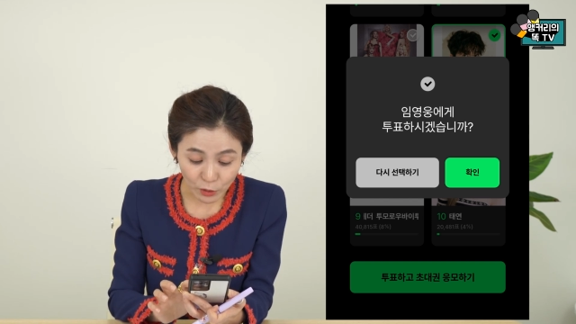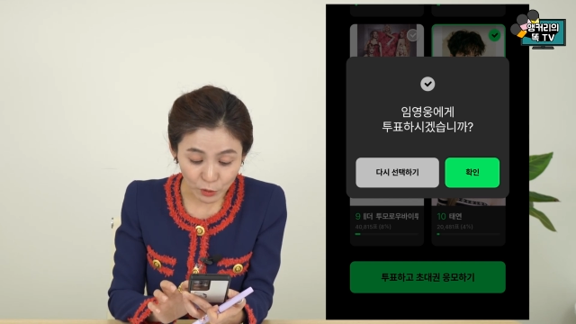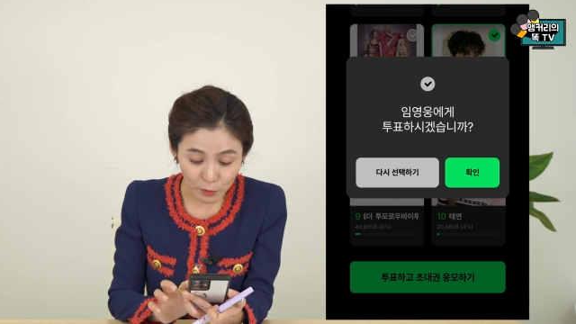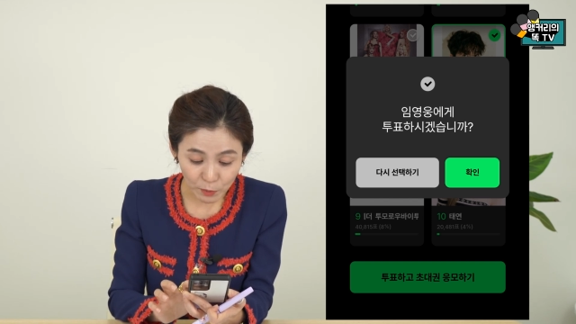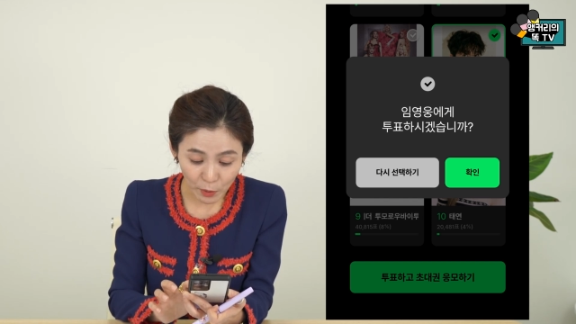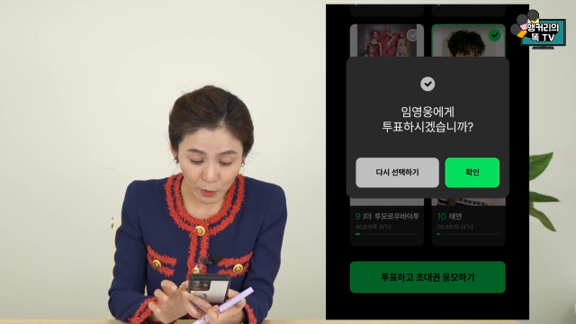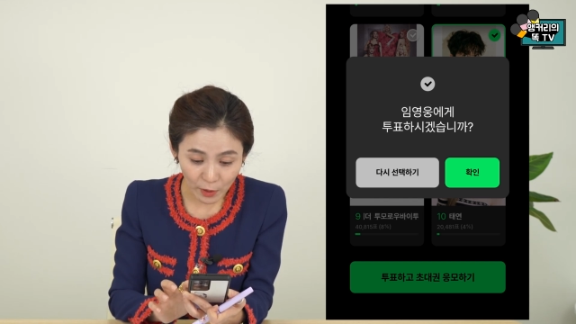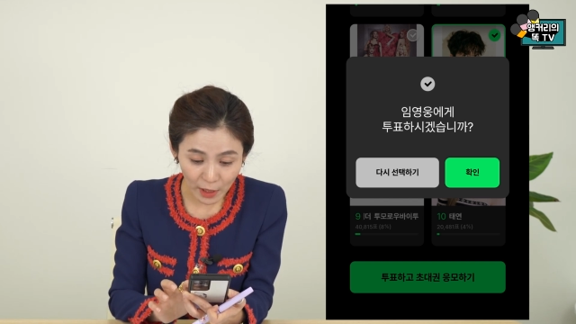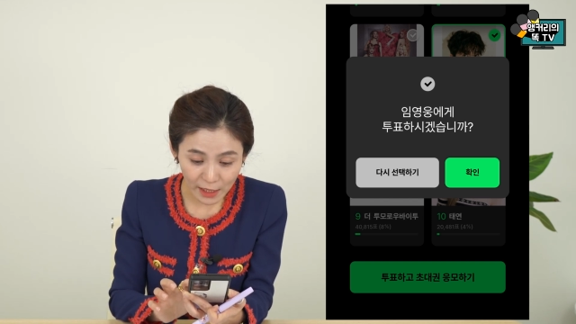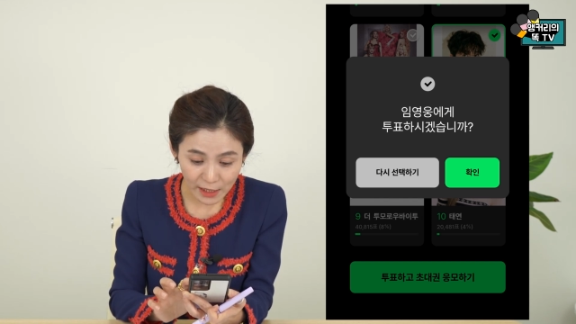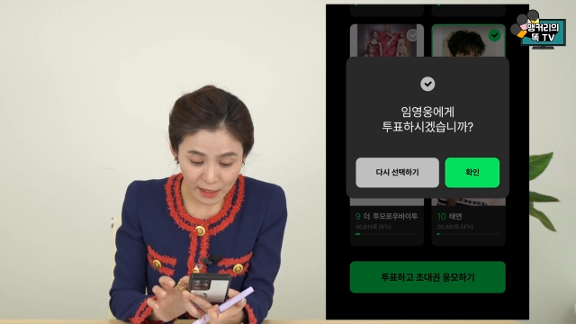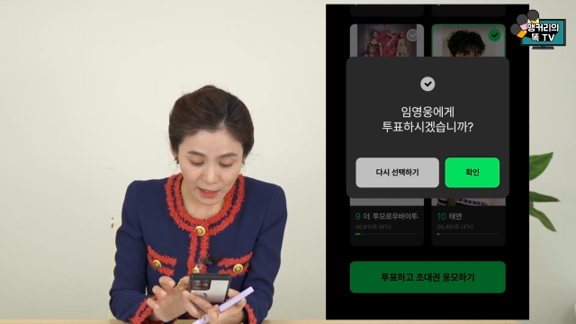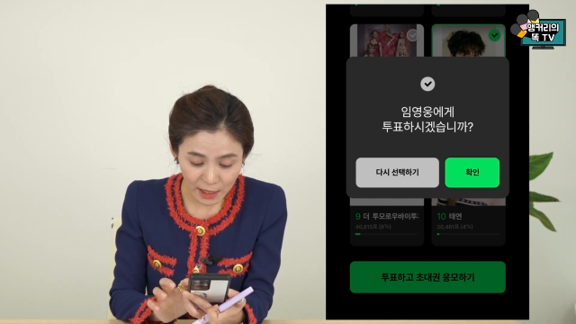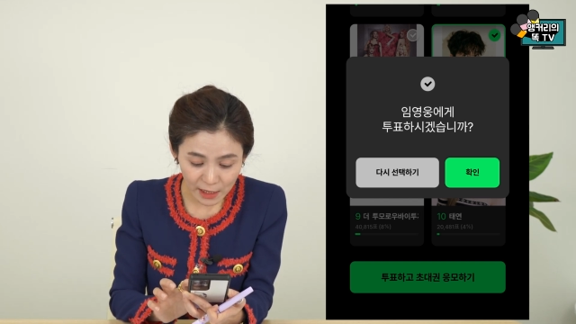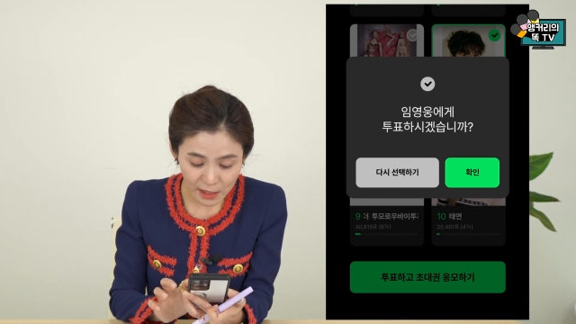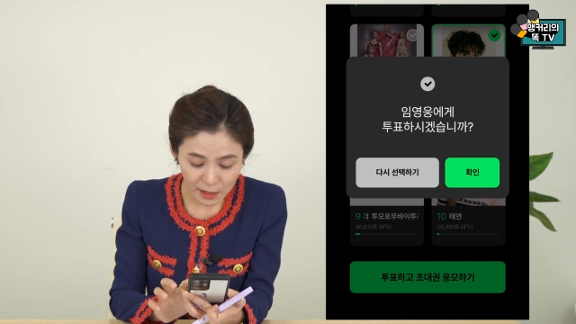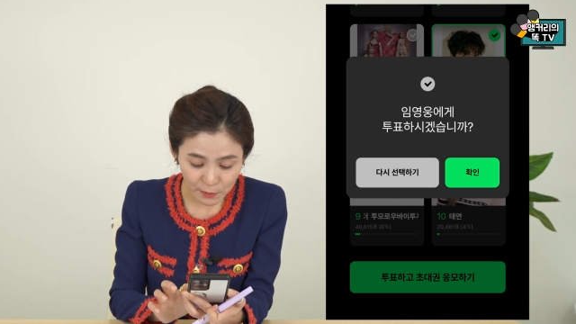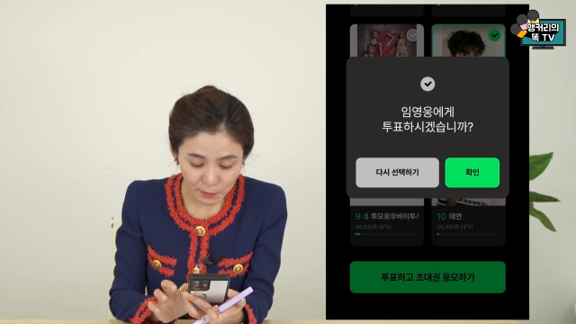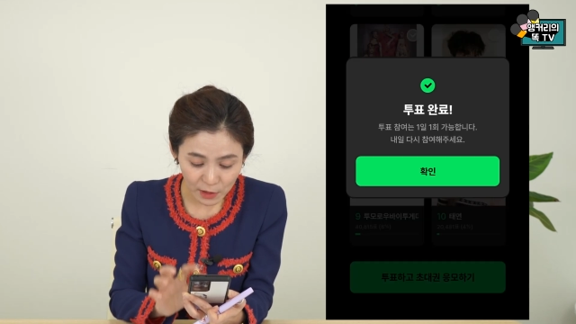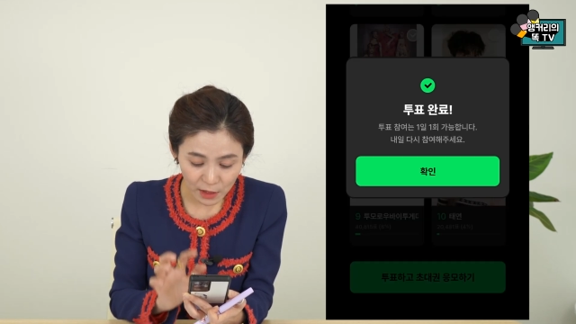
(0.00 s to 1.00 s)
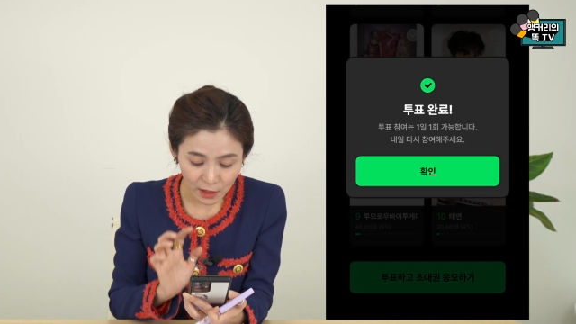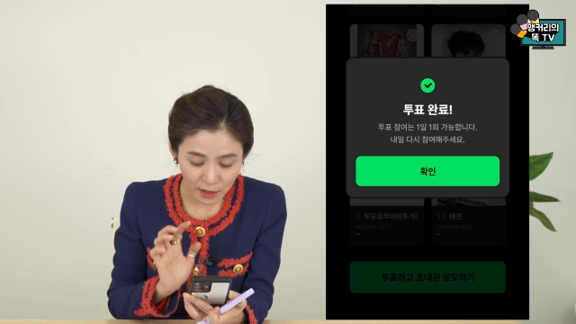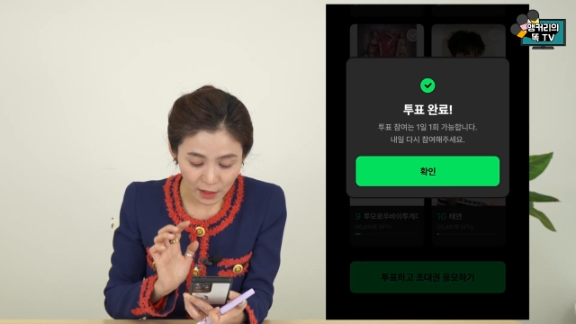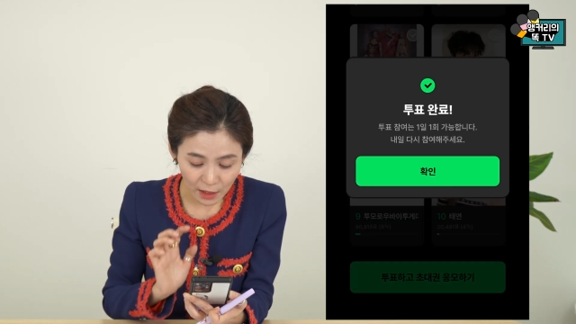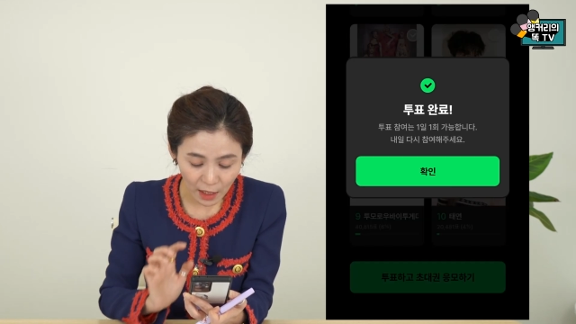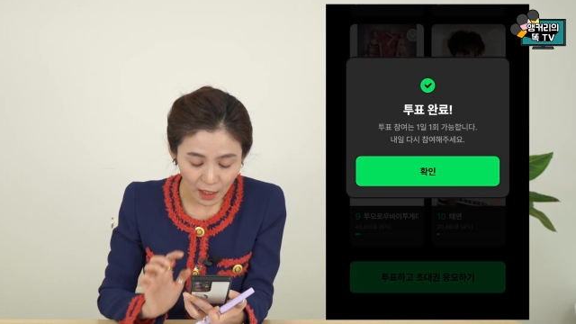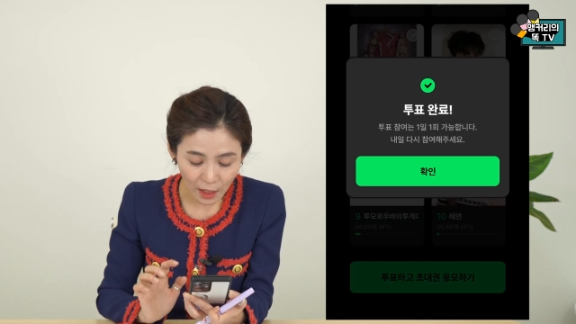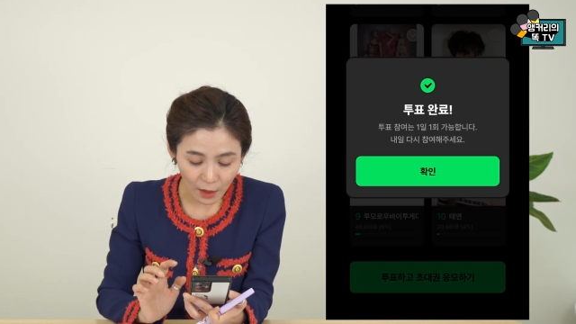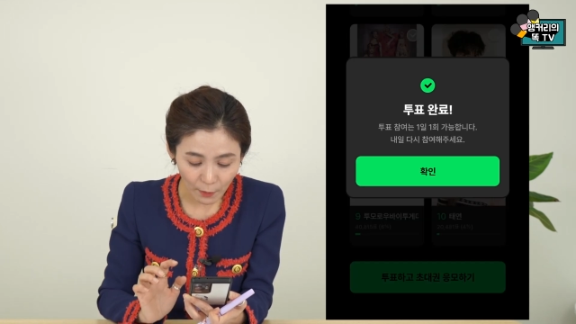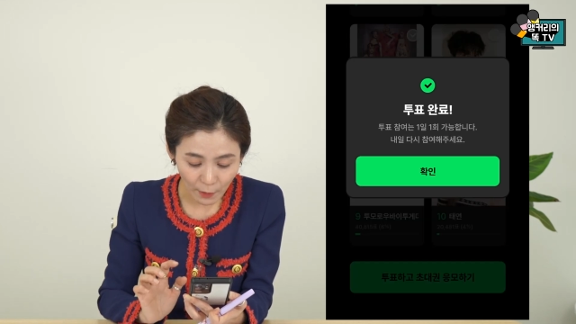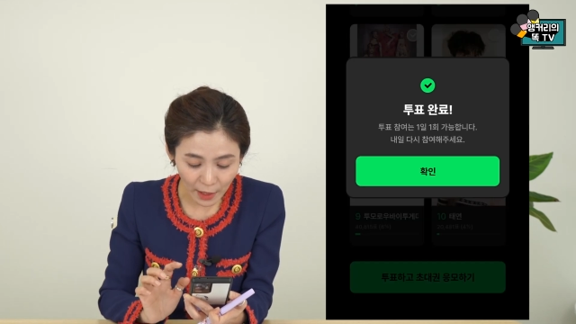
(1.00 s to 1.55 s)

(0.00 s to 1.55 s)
투표를 하시겠습니까?